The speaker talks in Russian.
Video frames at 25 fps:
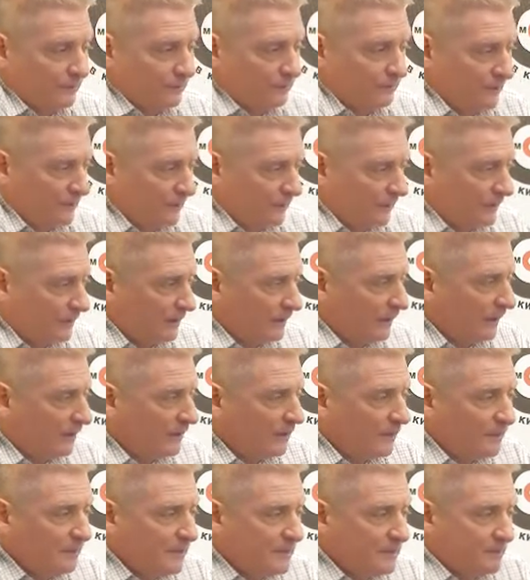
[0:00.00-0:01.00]
Вот я как
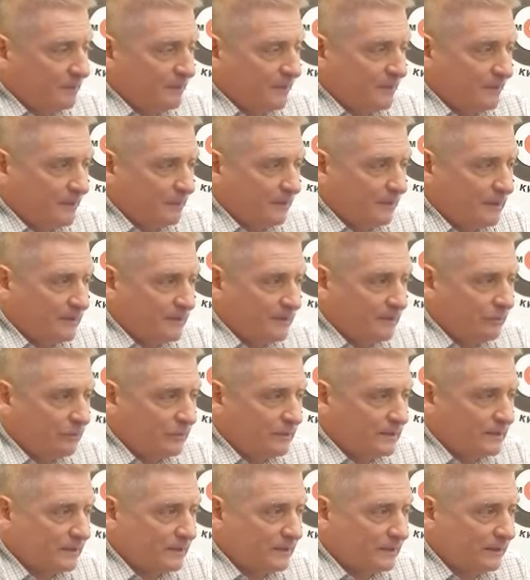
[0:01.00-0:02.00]
экономист понимаю, с одной
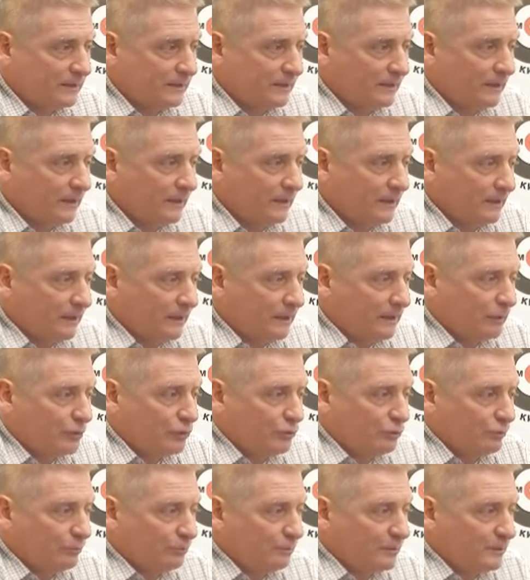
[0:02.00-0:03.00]
стороны,
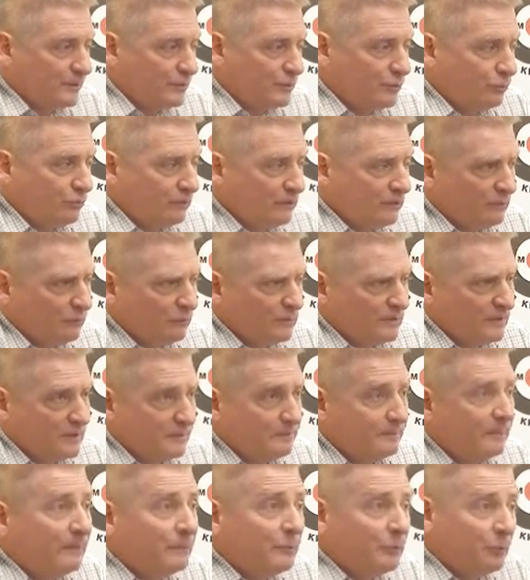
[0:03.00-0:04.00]
что пенсионный
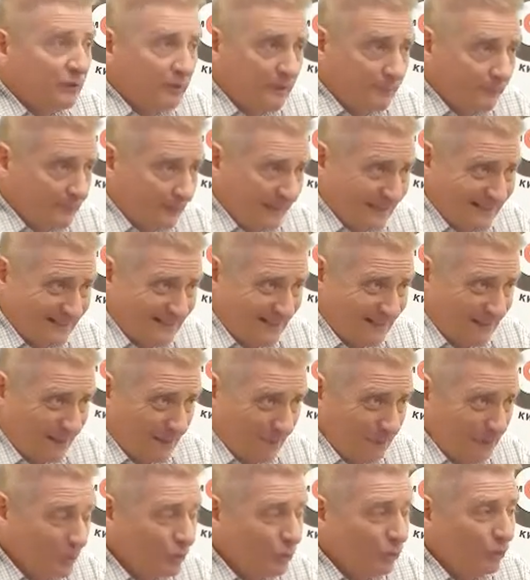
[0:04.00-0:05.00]
возраст по многим
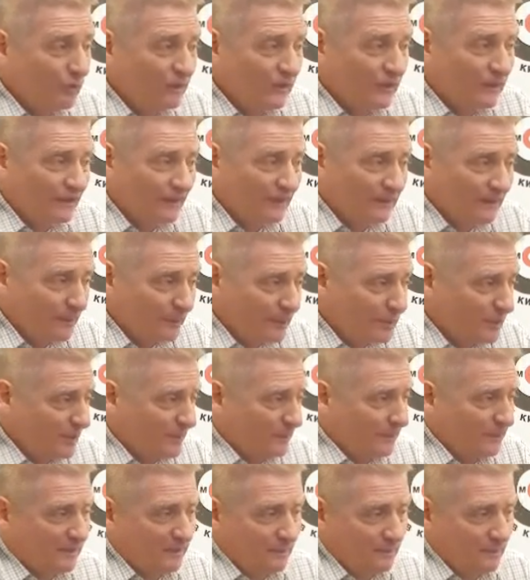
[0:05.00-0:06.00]
показателям, не только
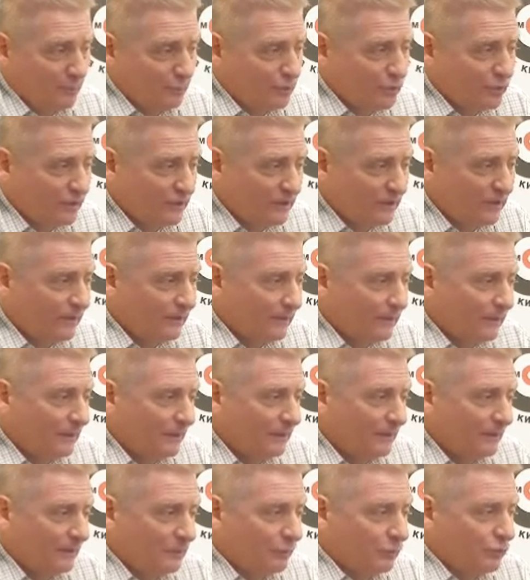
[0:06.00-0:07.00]
экономическим, там, бюджетным,
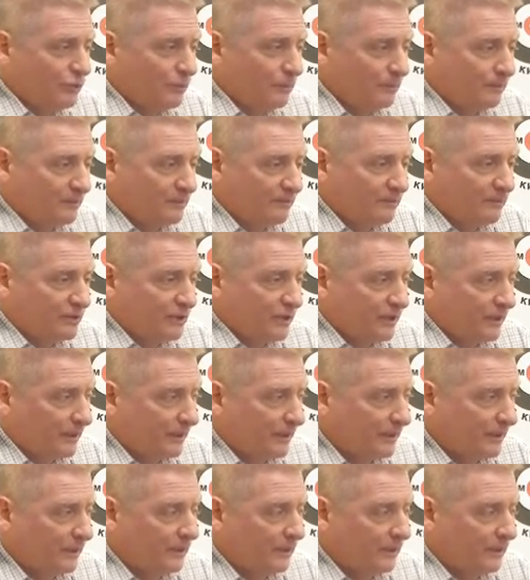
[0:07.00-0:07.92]
нужно повышать.